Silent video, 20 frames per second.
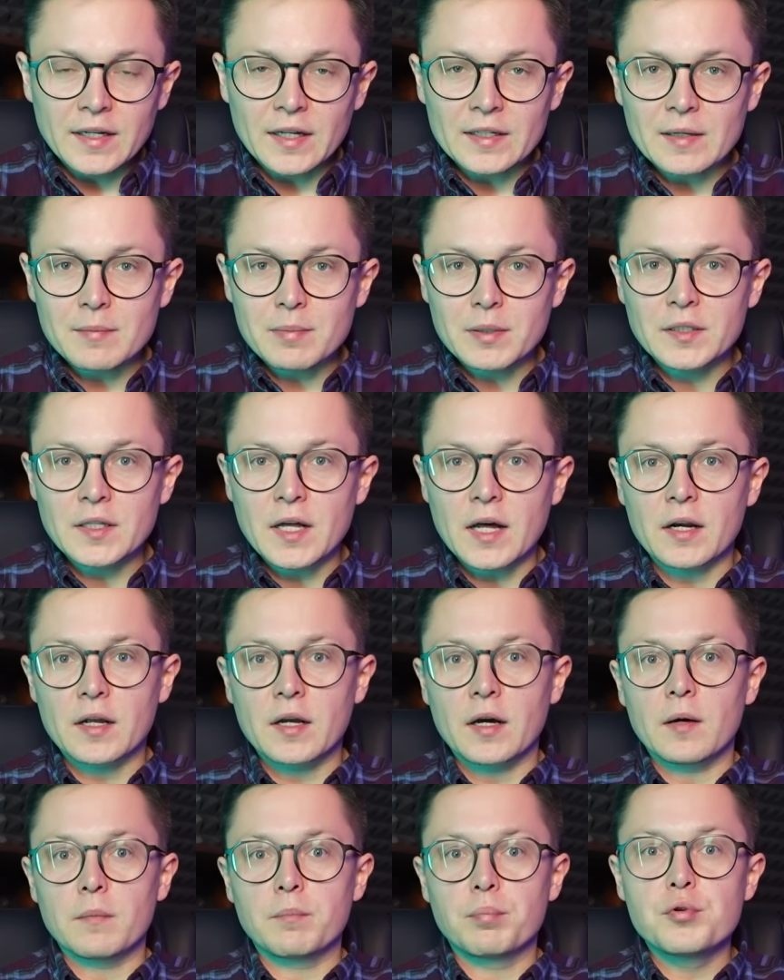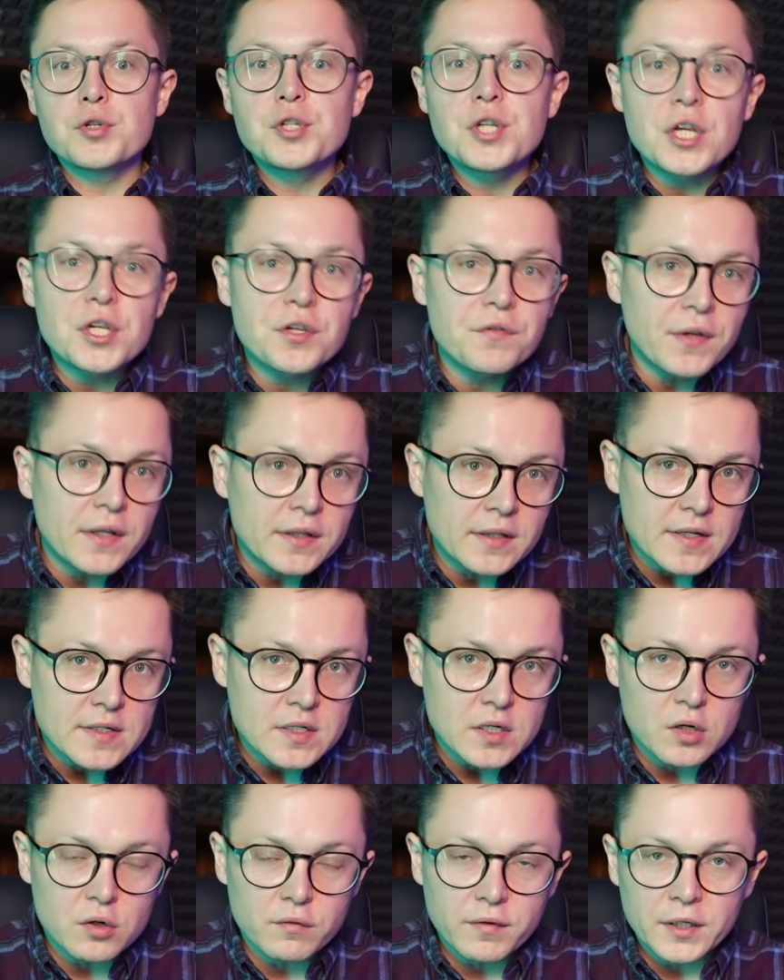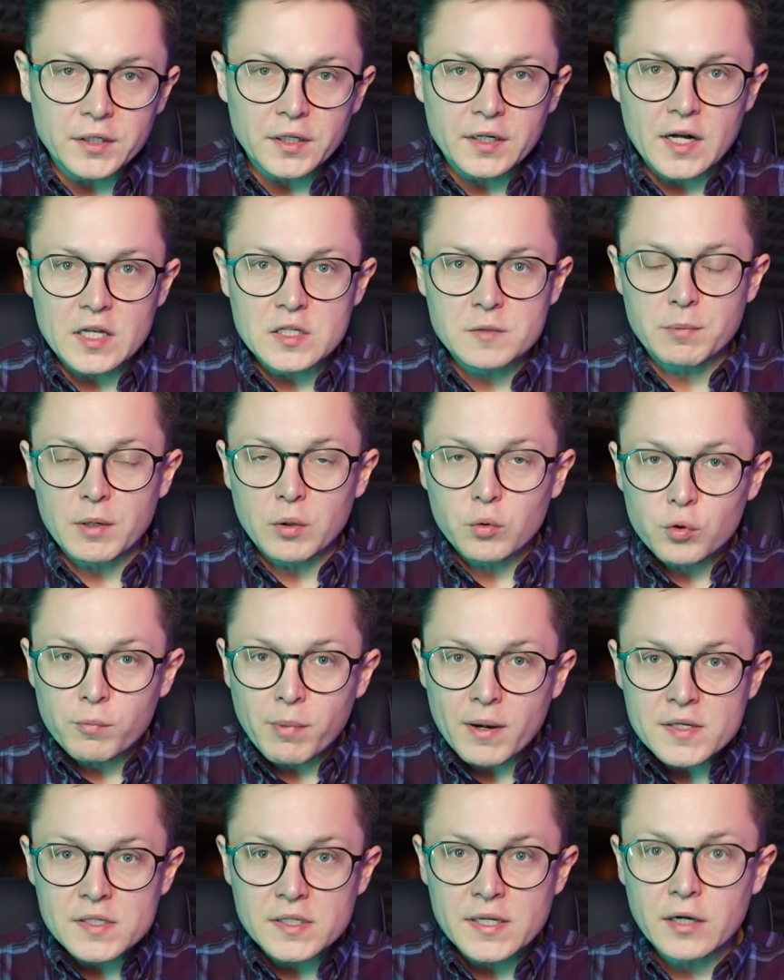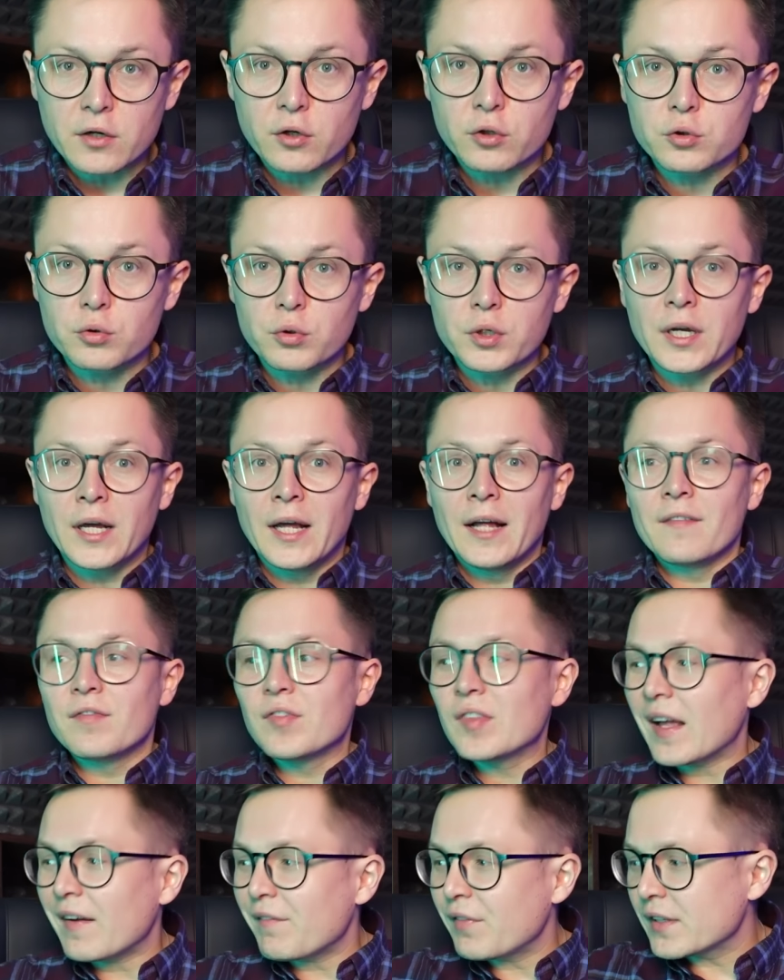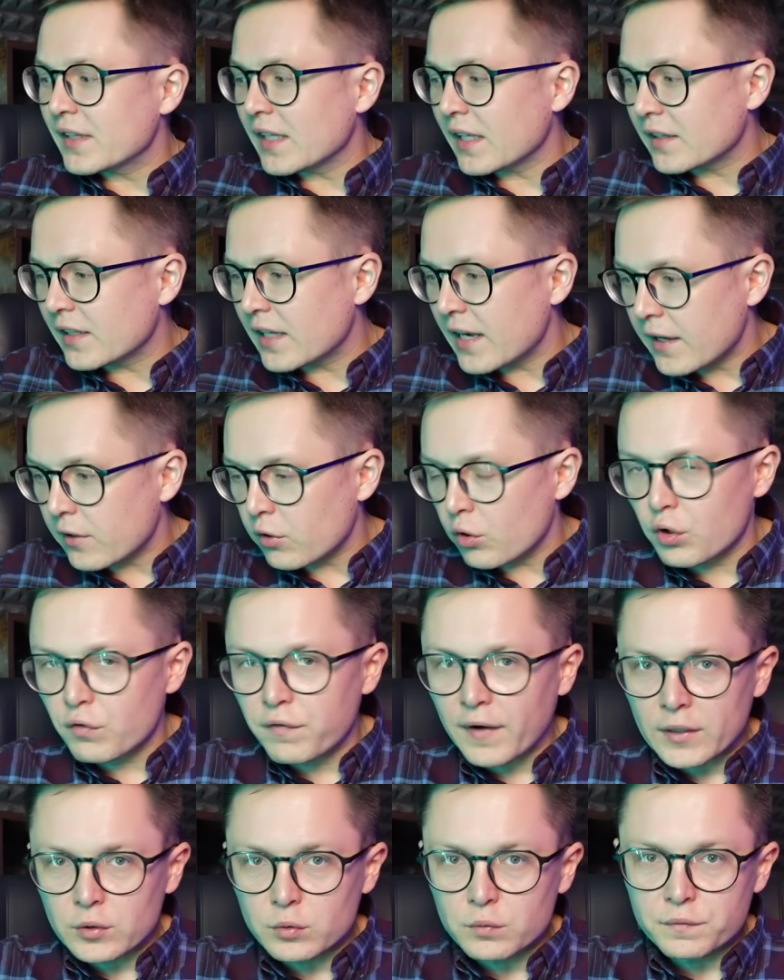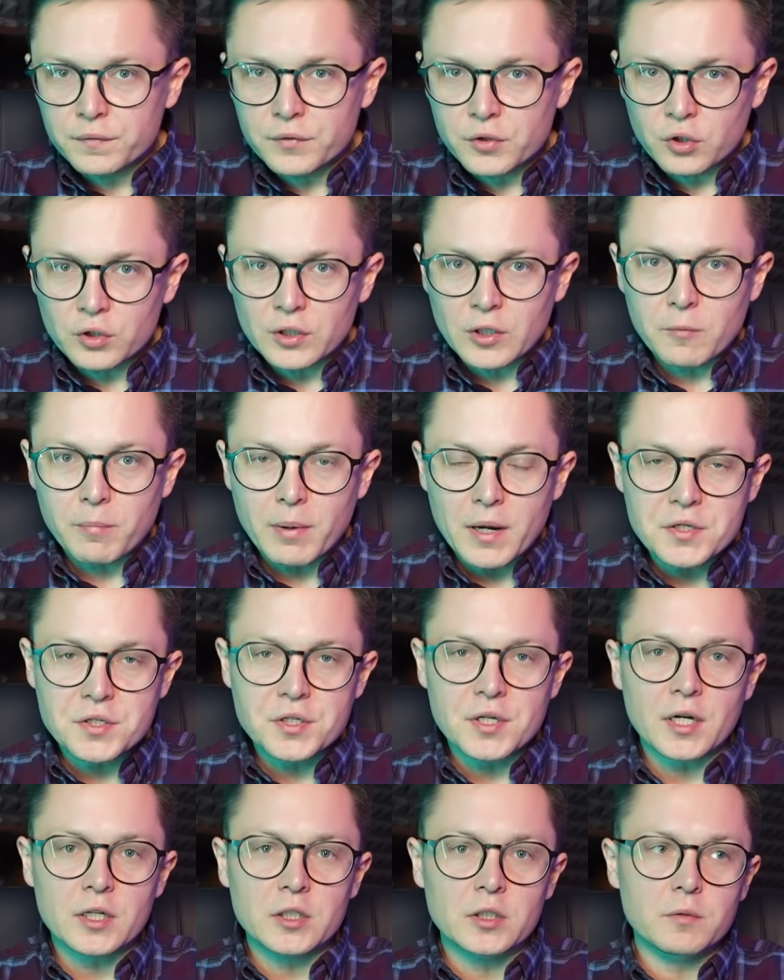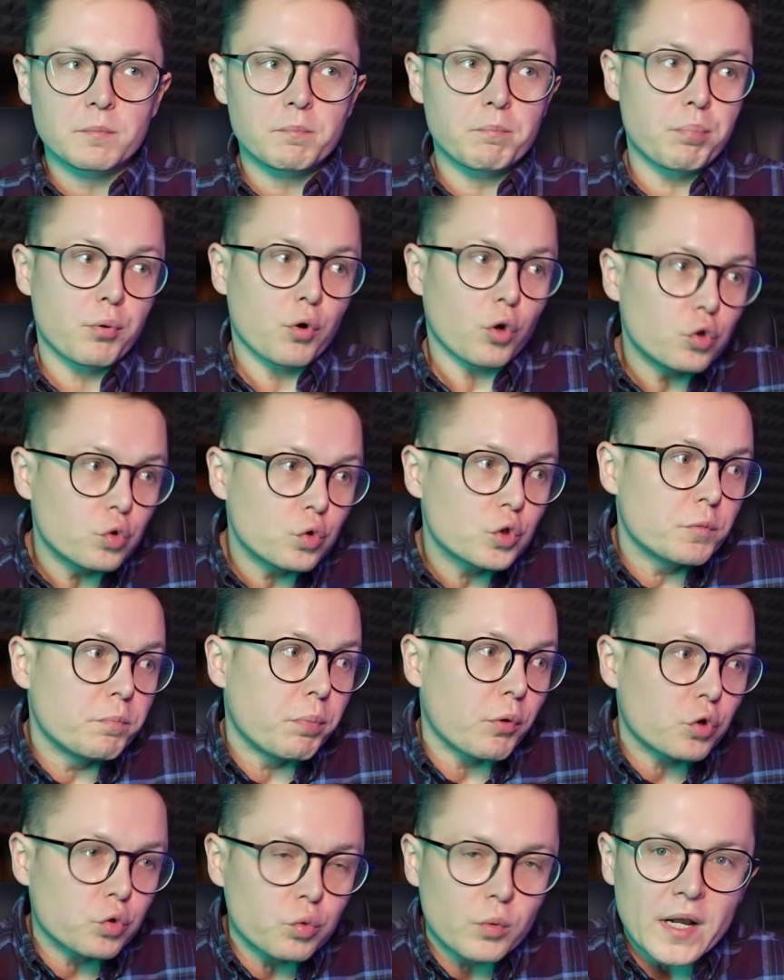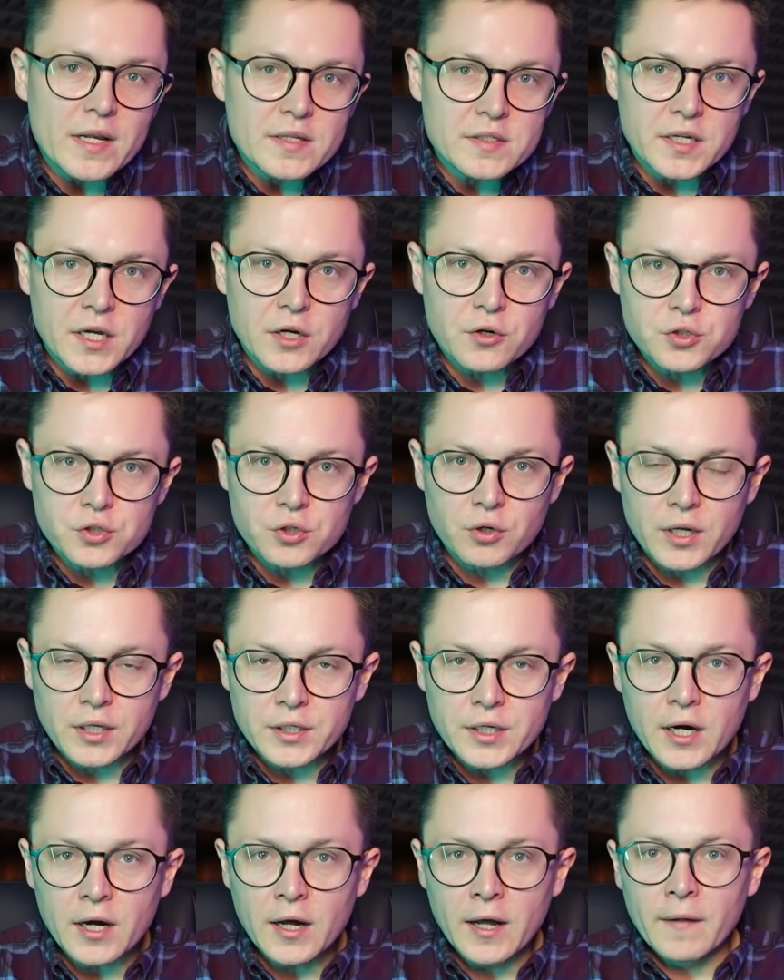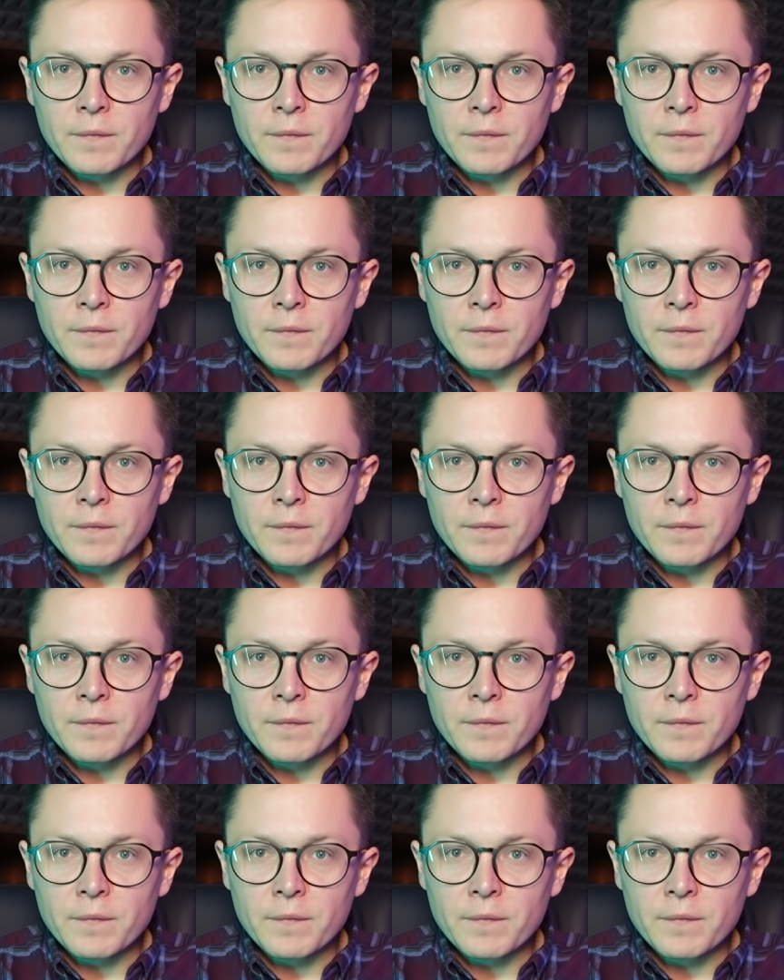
Jana Bednarka, później świetne zachowanie Kacpra Urbańskiego, który nawet na tle Chorwatów wyglądał bardziej jak produkt portugalskiego szkolenia